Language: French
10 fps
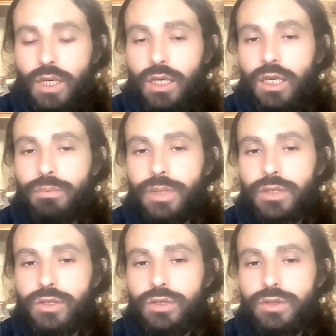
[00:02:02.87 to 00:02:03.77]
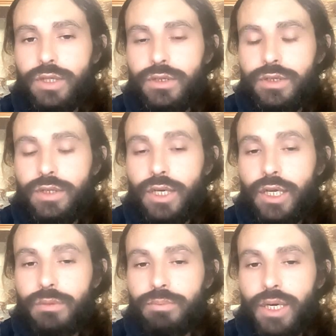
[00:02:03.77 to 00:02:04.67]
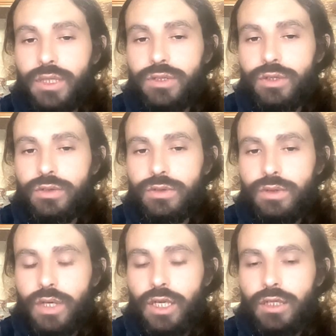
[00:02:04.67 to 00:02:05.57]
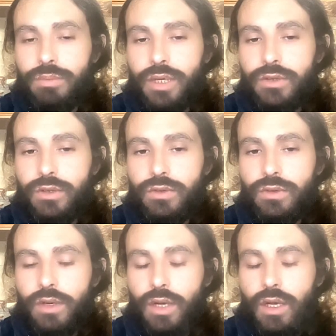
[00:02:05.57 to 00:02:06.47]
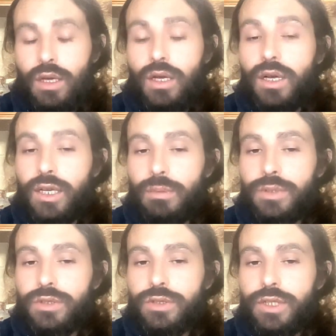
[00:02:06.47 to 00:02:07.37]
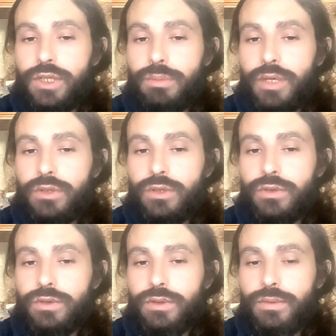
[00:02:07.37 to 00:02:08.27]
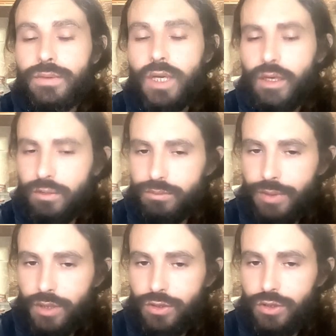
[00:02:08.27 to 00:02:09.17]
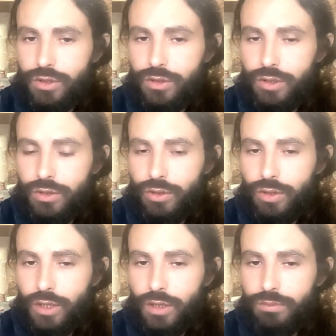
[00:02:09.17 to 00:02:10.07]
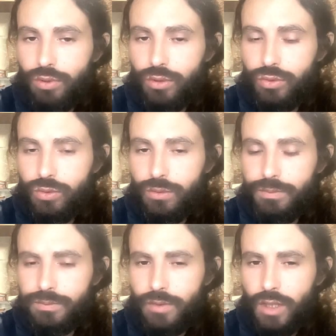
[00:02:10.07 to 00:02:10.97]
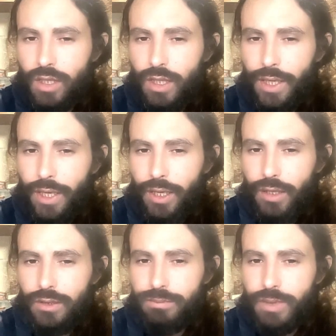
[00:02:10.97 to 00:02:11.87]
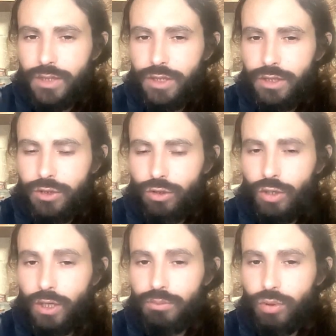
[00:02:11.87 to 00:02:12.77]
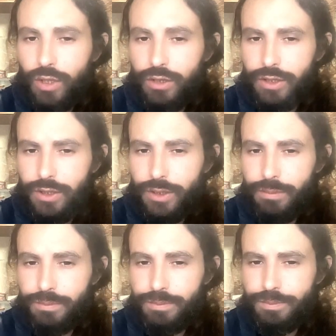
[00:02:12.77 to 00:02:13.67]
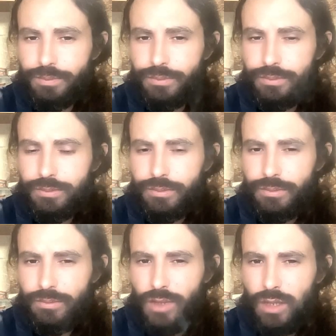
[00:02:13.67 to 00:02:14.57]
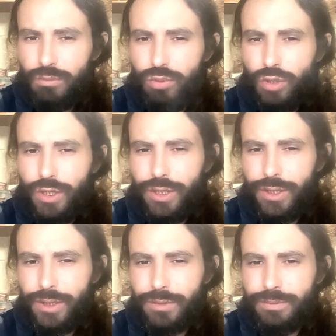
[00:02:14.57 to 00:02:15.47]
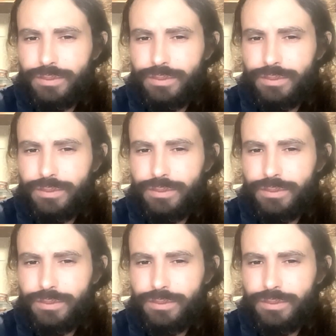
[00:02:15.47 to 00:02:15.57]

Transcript: La personne d'Annie est présente. Elle est présente. La personne d'Annie est présente. Merci d'être là pour nous. Merci d'être là pour les pour les